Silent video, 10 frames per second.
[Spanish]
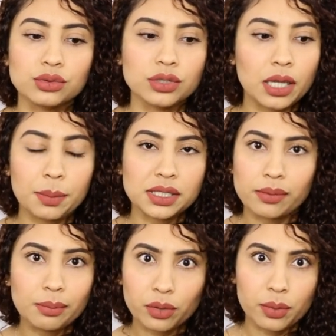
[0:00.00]
sé qué
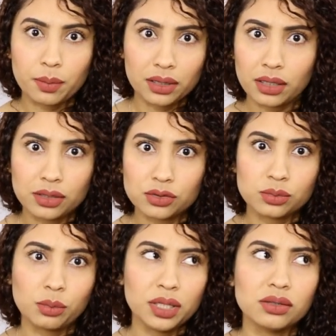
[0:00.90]
pasaba por mi mente en esos
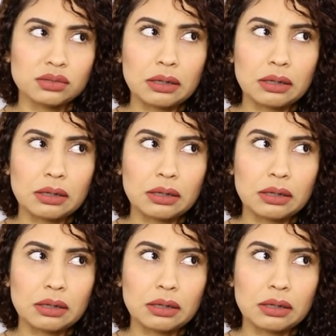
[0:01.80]
momentos.